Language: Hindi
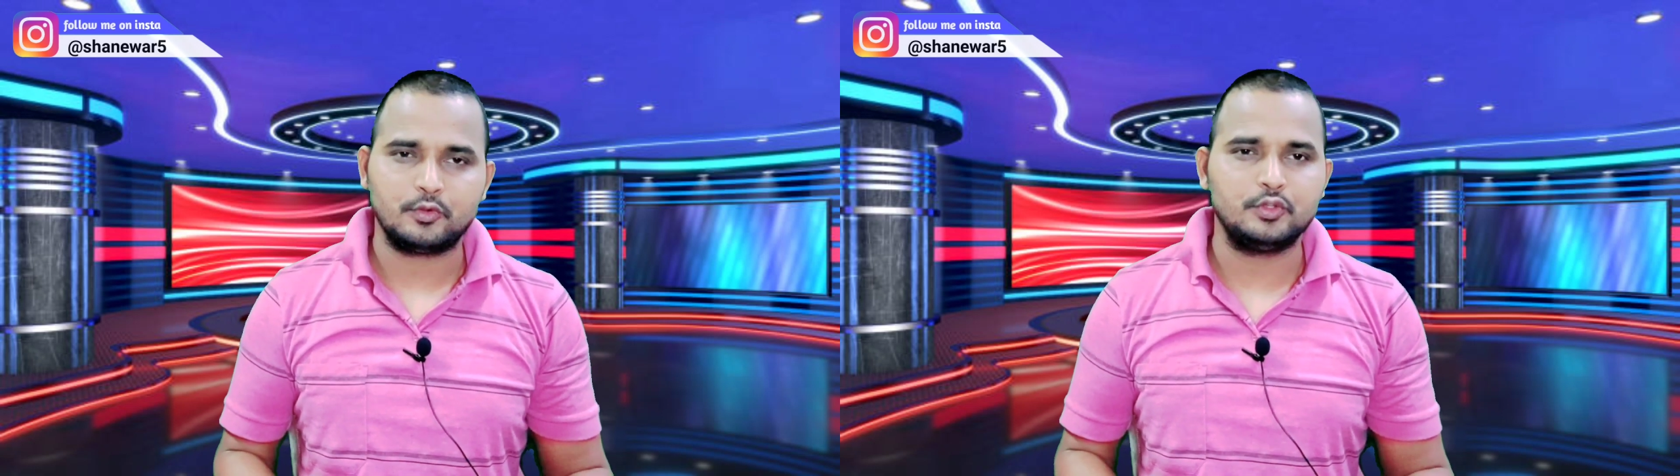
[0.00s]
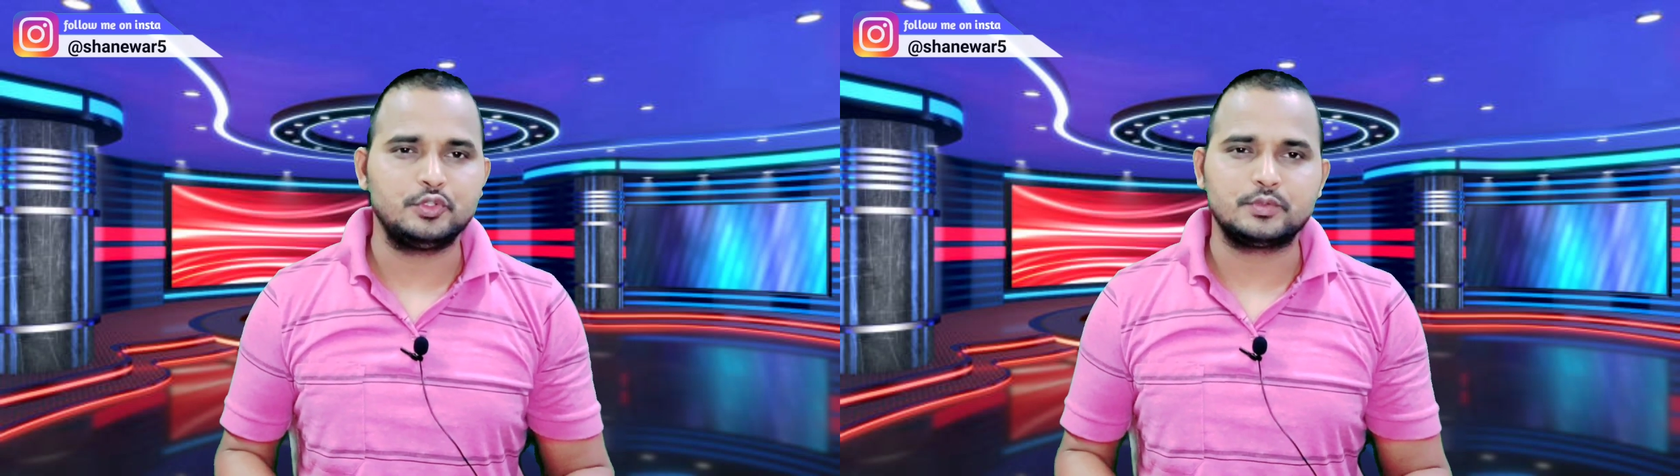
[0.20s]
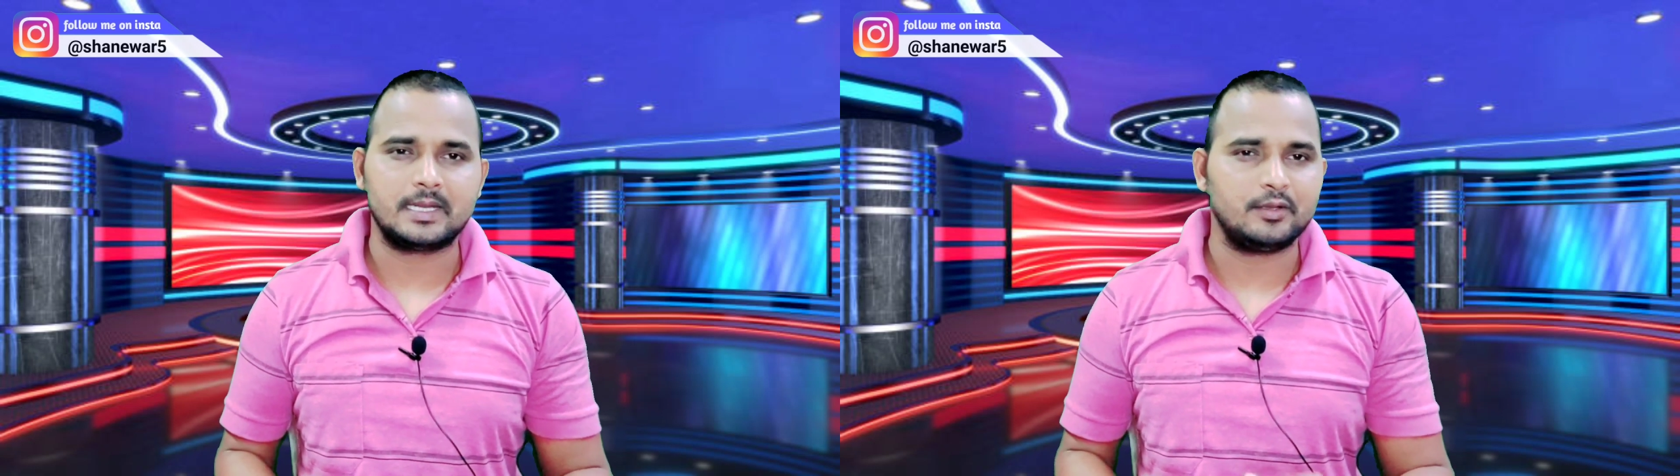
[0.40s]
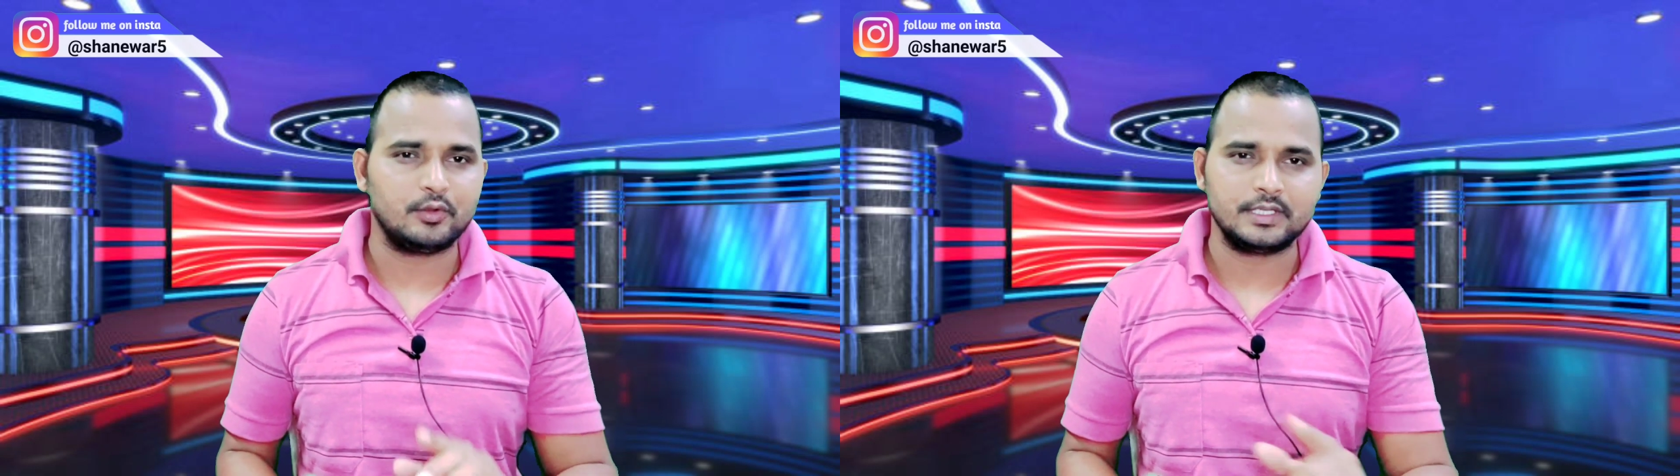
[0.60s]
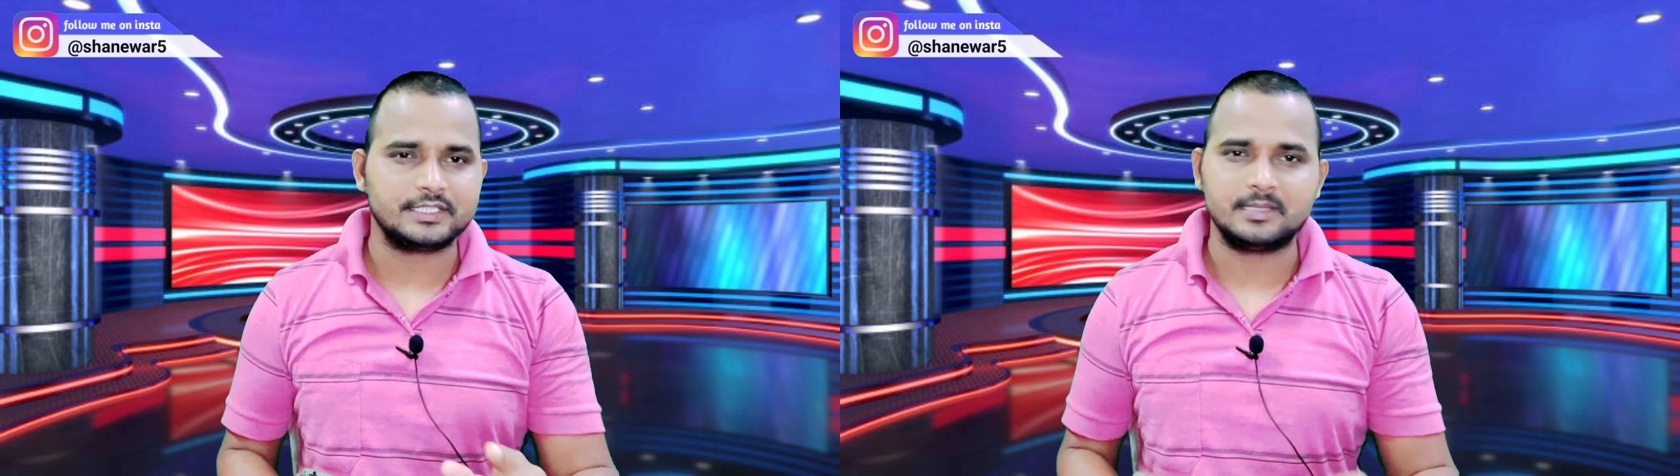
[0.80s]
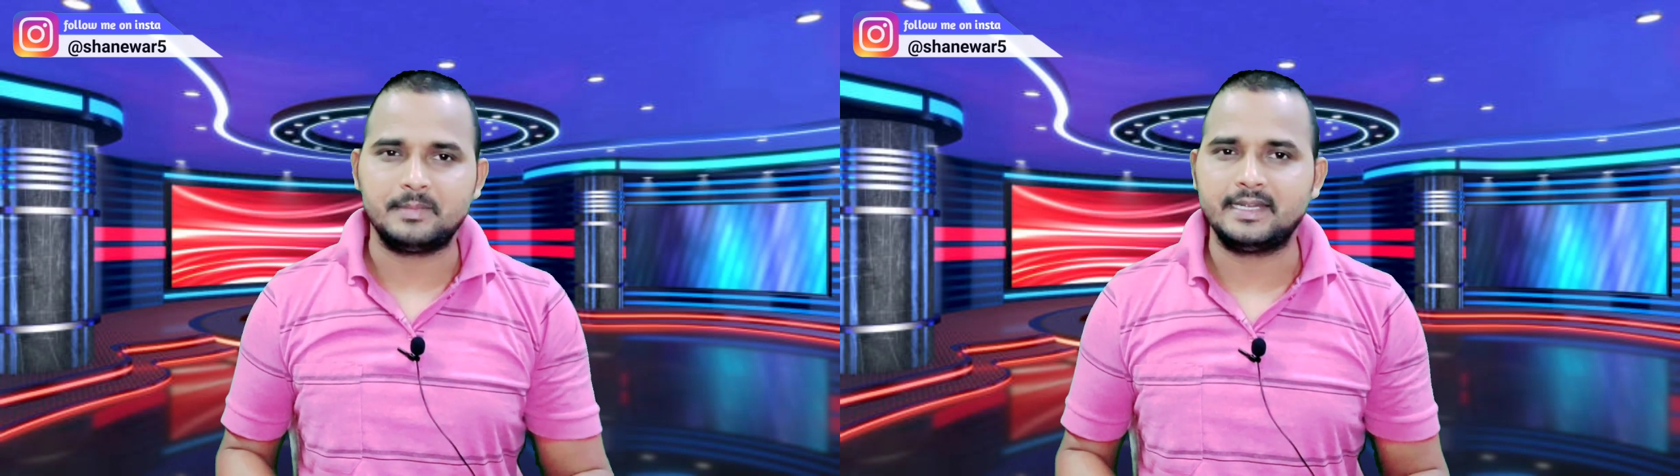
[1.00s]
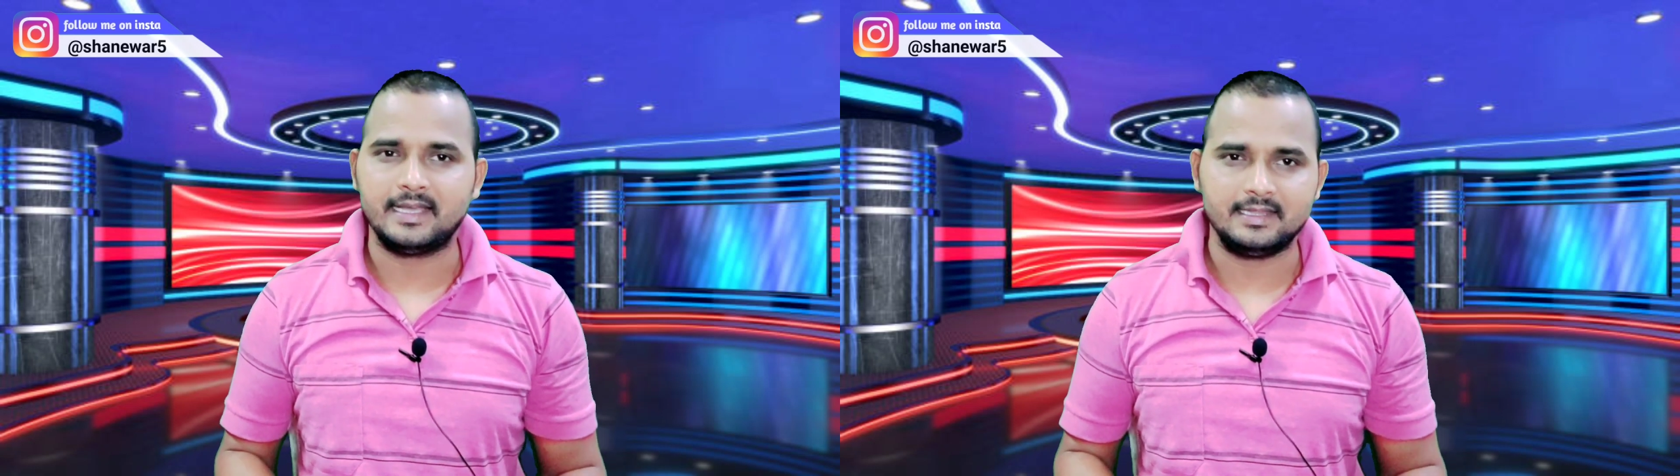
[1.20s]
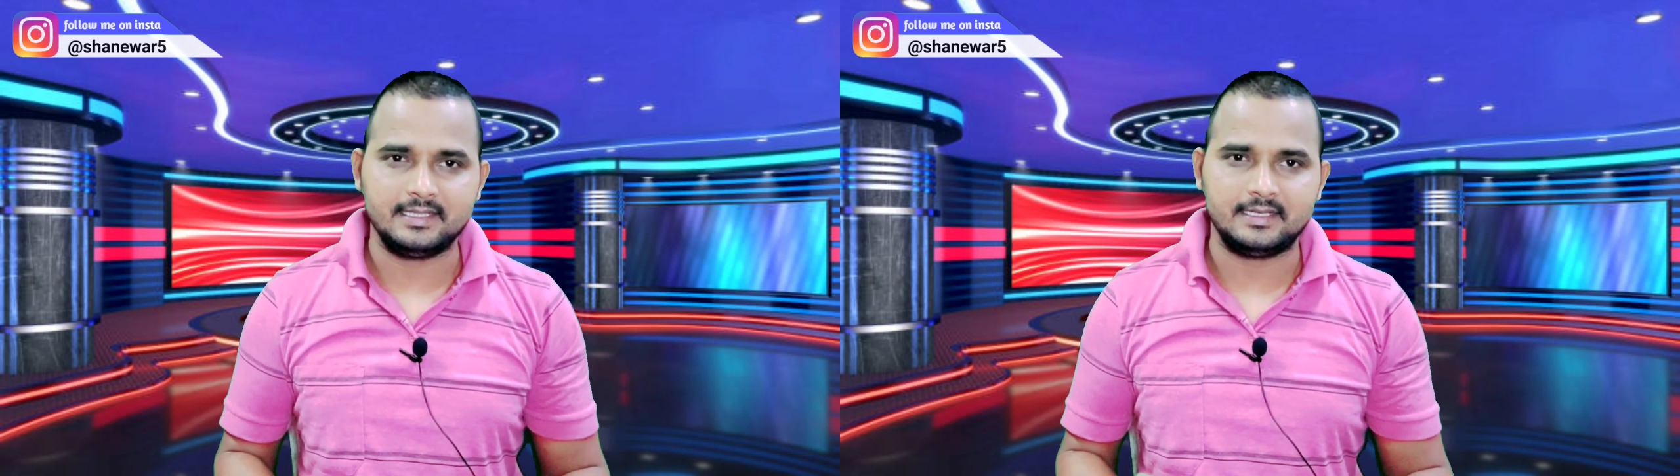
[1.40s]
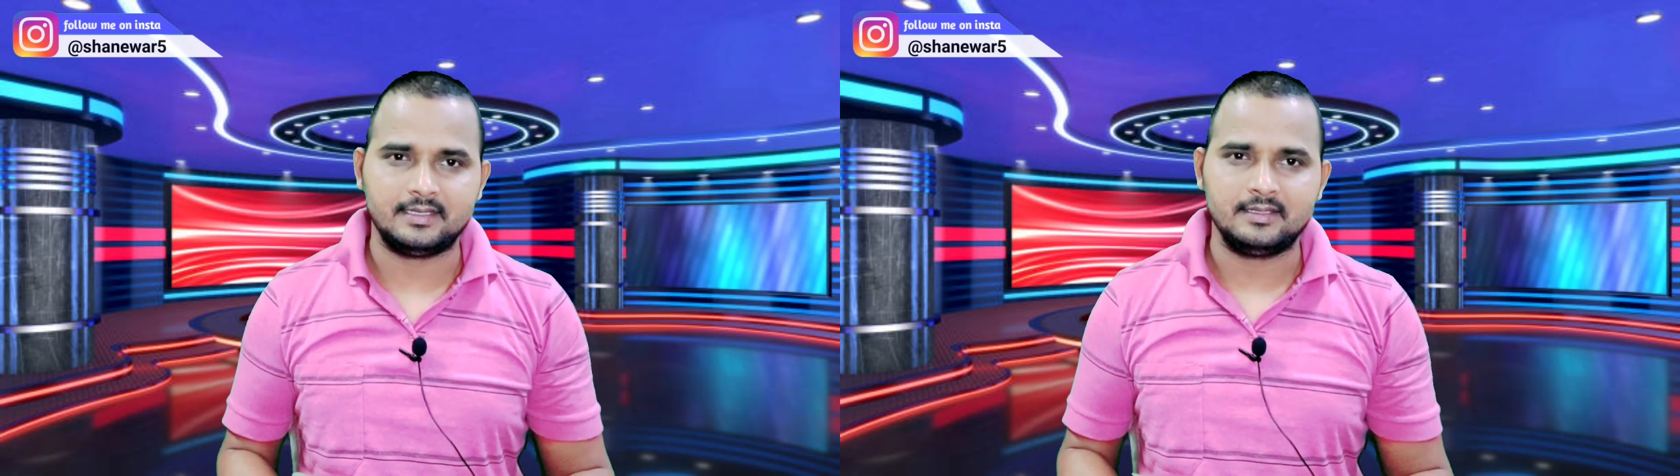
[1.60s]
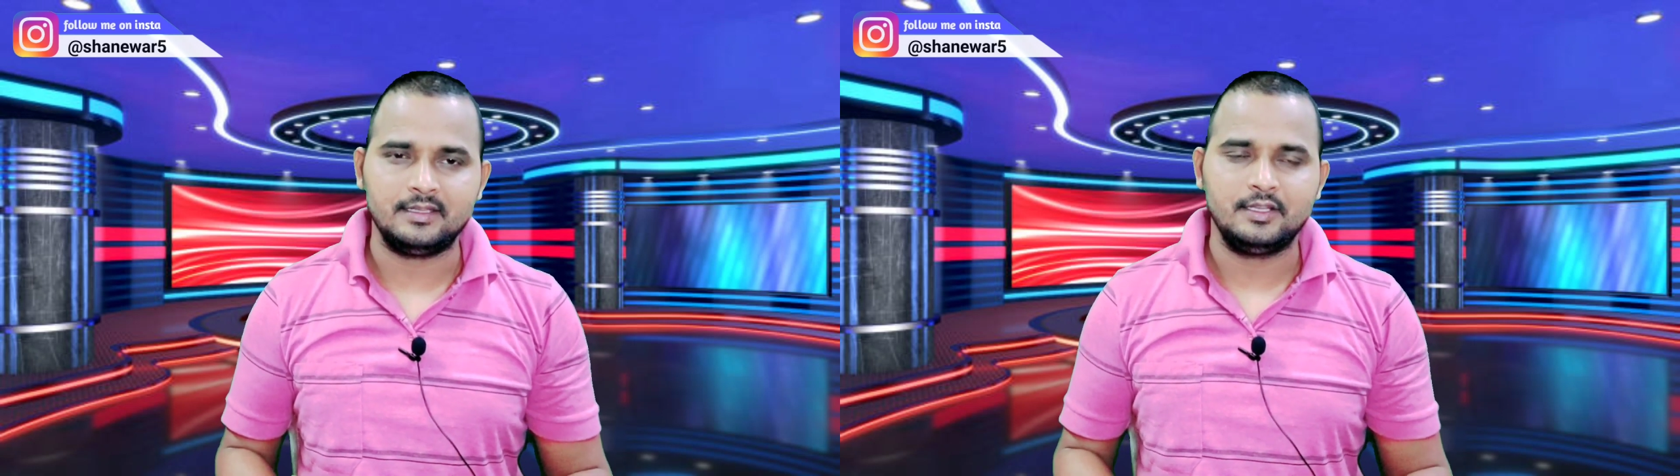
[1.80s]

कोई दूसरा लोकेशन मत डाल देना